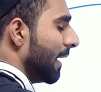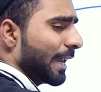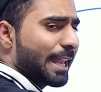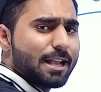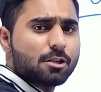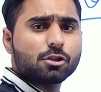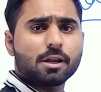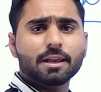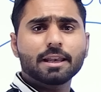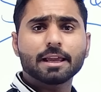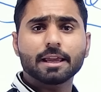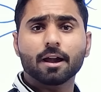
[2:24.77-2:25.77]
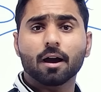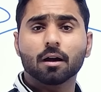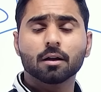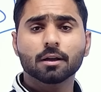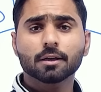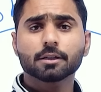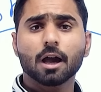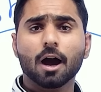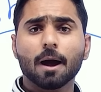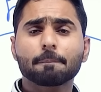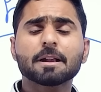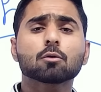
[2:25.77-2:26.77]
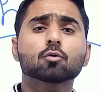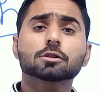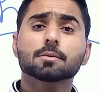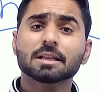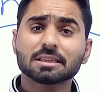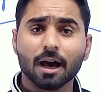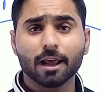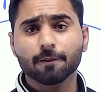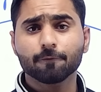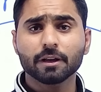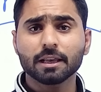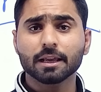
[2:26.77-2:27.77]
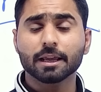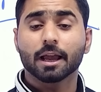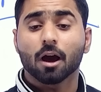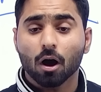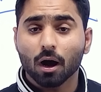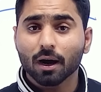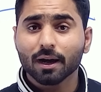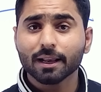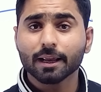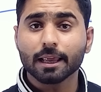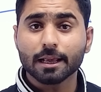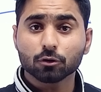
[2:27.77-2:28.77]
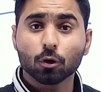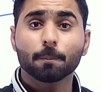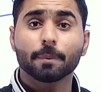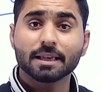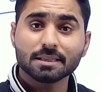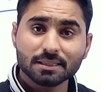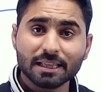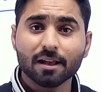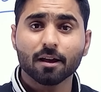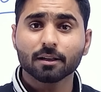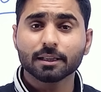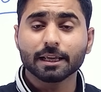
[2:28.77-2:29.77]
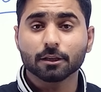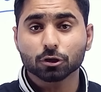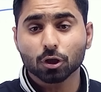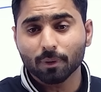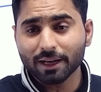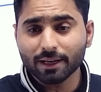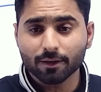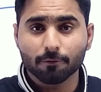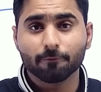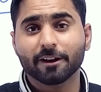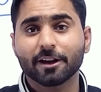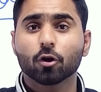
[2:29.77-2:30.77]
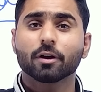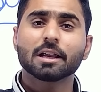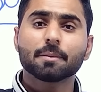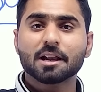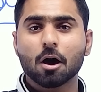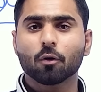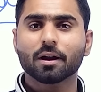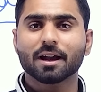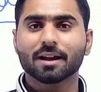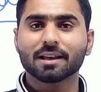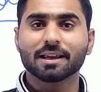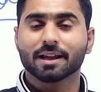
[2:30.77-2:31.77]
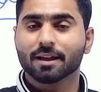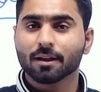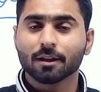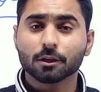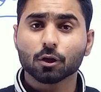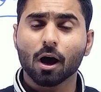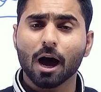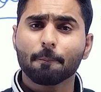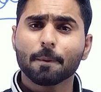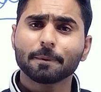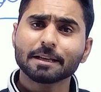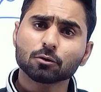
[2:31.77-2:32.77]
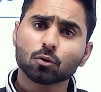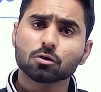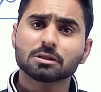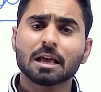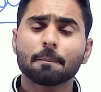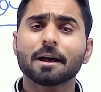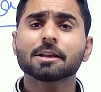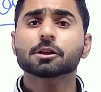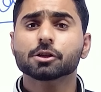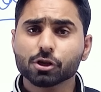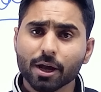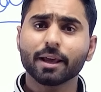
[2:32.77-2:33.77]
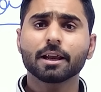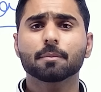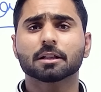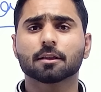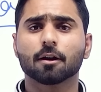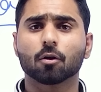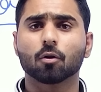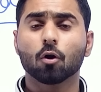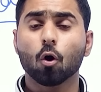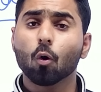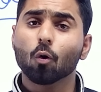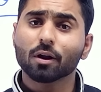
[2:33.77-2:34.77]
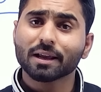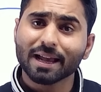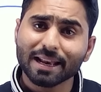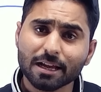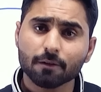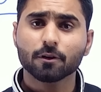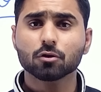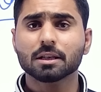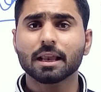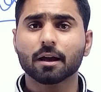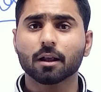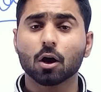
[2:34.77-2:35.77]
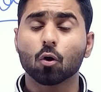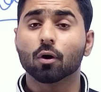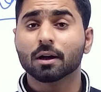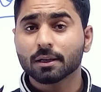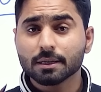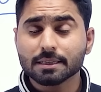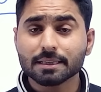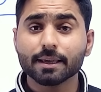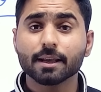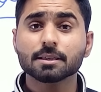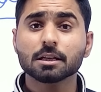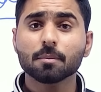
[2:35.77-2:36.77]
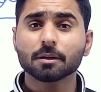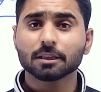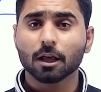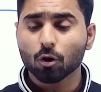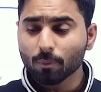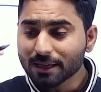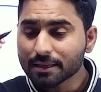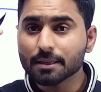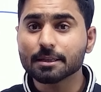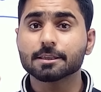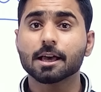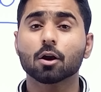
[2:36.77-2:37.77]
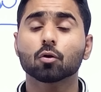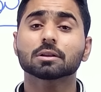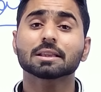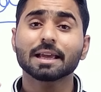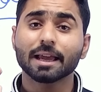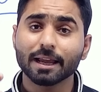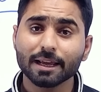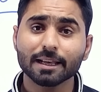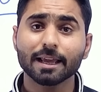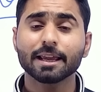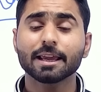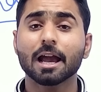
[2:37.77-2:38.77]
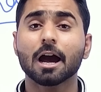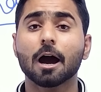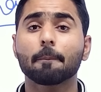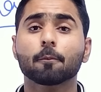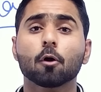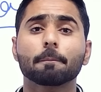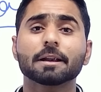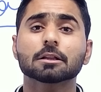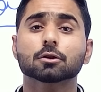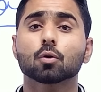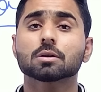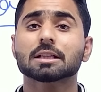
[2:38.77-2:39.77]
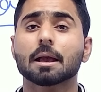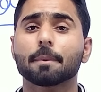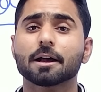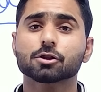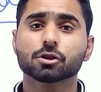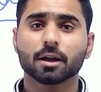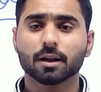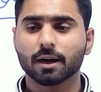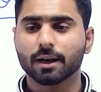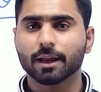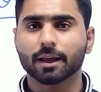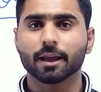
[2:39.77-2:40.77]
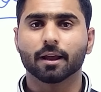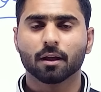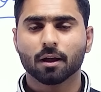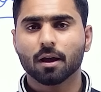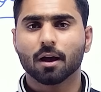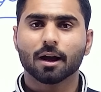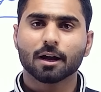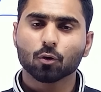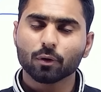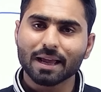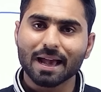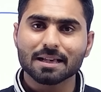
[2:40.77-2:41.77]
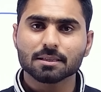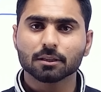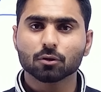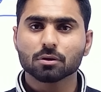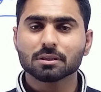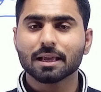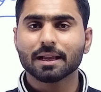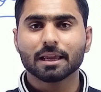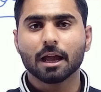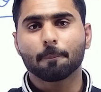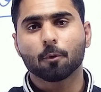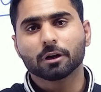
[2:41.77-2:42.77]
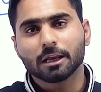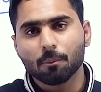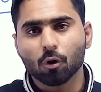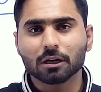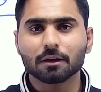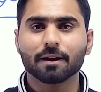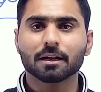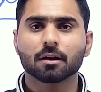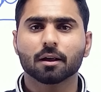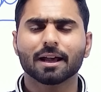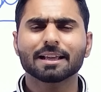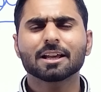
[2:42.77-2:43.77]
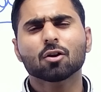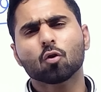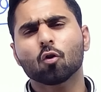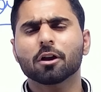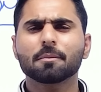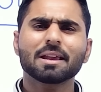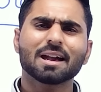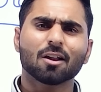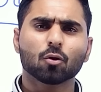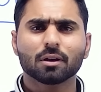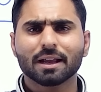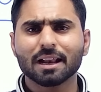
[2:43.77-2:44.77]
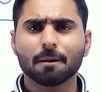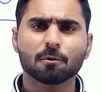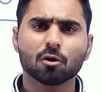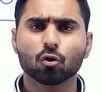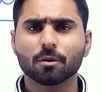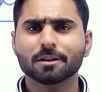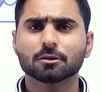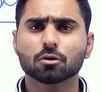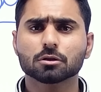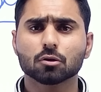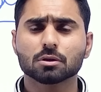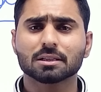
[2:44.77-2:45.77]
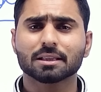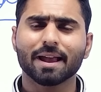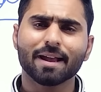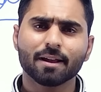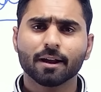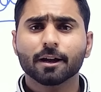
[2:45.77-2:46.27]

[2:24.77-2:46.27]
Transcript: रिएक्शन ही नहीं किया या आपकी कुछ भी तारीफ ही नहीं की अगर एक दो बेजती कर दी तो भाई वीडियो ही नहीं बनाओगे अगली तो आप अपने दोस्त के पास शेयर ही मत करो ऑर्गेनिक व्यूज लेकर आओ सीरियसली बता रहा हूं भाई जरूरत ही नहीं है आपको अपने दोस्त के पास शेयर करने की अगर कोई ऐसा दोस्त है कि आपको डिमोटिवेट कर रहा है या कोई भी यार ऑनलाइन आपका कोई भी दोस्त हो सकता है